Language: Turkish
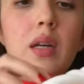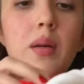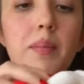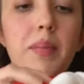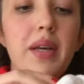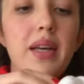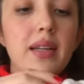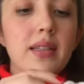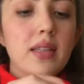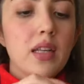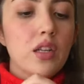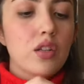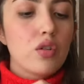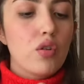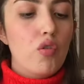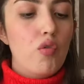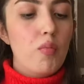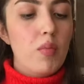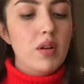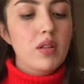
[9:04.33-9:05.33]
beyaz
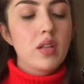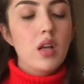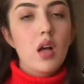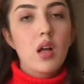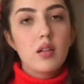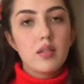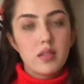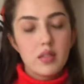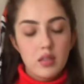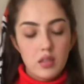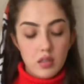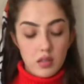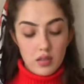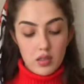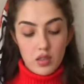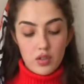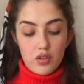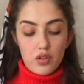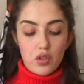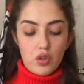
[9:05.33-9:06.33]
eşofman altını
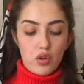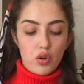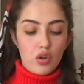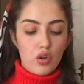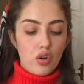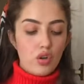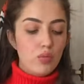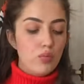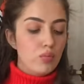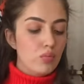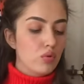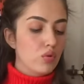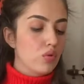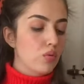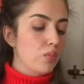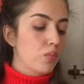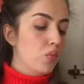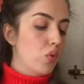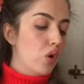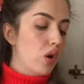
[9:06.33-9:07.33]
satışa koyuyorum. Bu
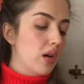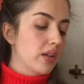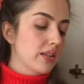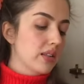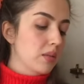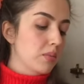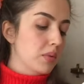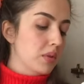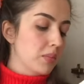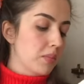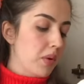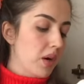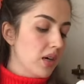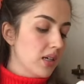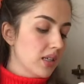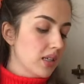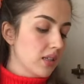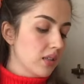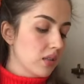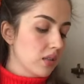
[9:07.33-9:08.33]
muadil bir
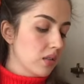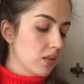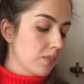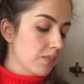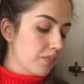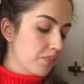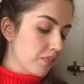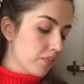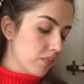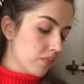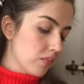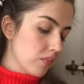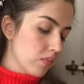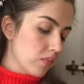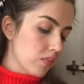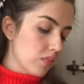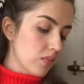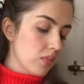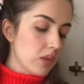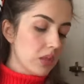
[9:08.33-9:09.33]
markanın
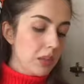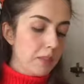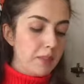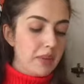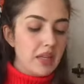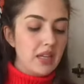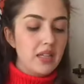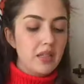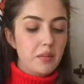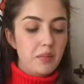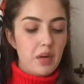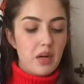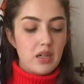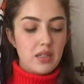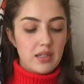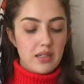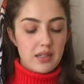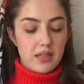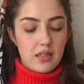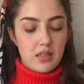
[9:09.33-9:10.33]
Meleni
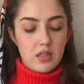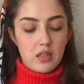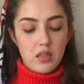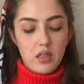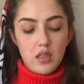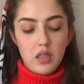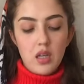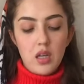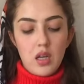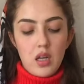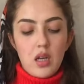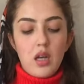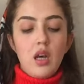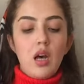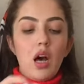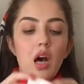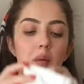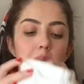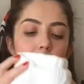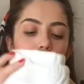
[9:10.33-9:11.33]
markasının.
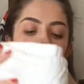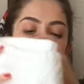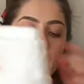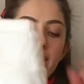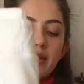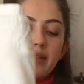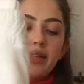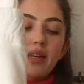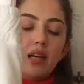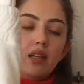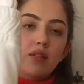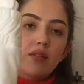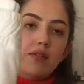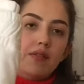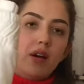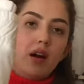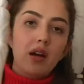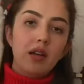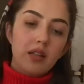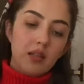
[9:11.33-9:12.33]
Ama aynı yani
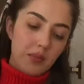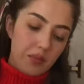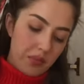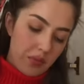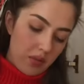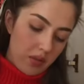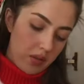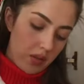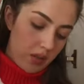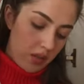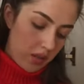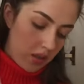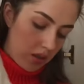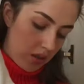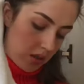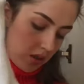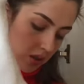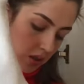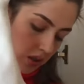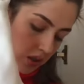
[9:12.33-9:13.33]
Fine Apple
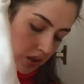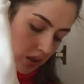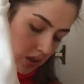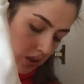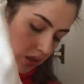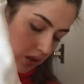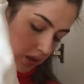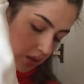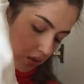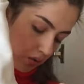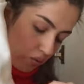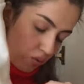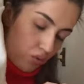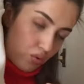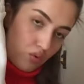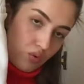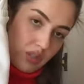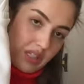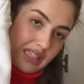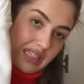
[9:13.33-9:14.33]

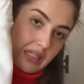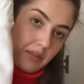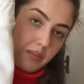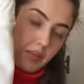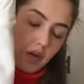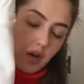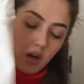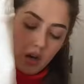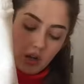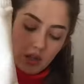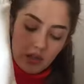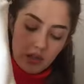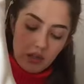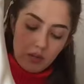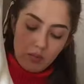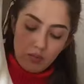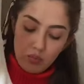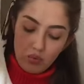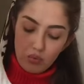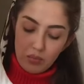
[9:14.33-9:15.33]
ürünleri gibi.
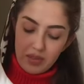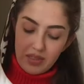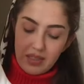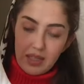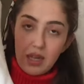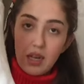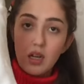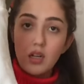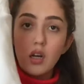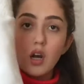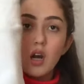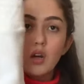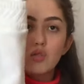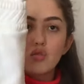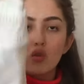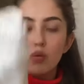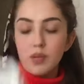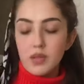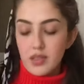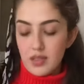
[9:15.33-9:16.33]
Aynı bunu mesela
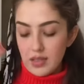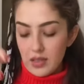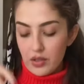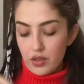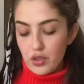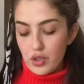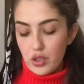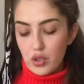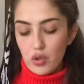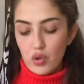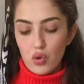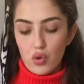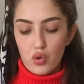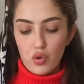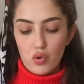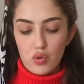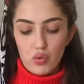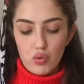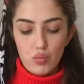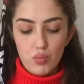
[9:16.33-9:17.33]
Gardrops'a satışa
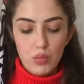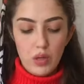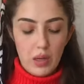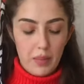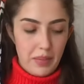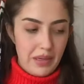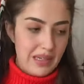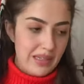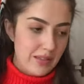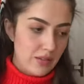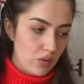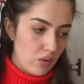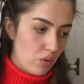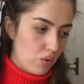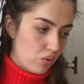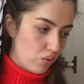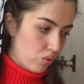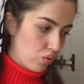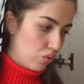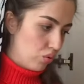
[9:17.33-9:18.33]
koydum. Haberiniz
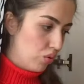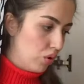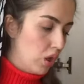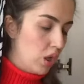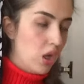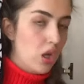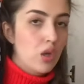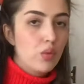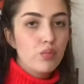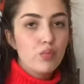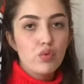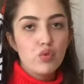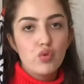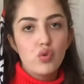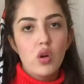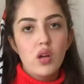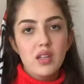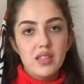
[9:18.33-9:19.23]
olsun. Bu şu an